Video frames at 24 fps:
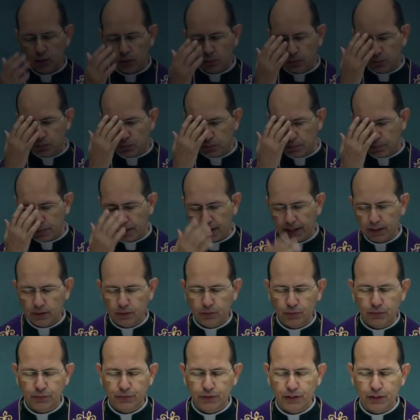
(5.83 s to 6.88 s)
Em nome do Pai,
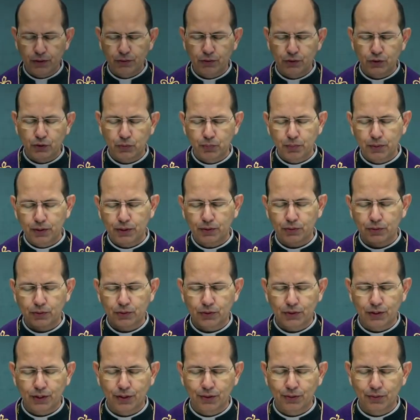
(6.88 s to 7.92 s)
do Filho e do Espírito
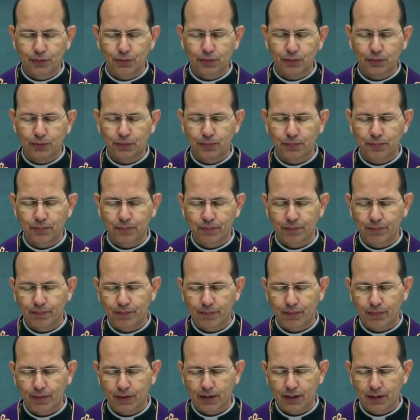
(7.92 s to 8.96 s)
Santo.
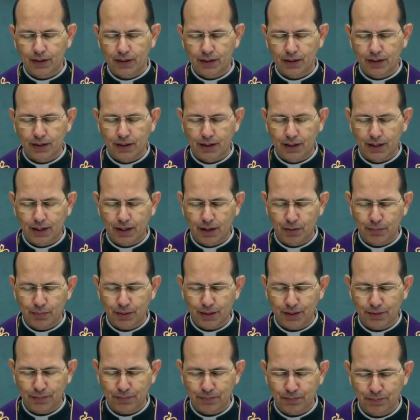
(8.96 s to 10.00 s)

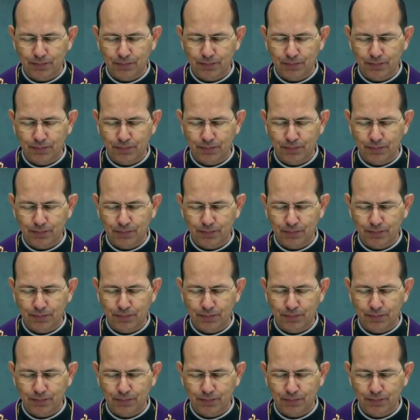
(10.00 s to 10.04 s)
Amém.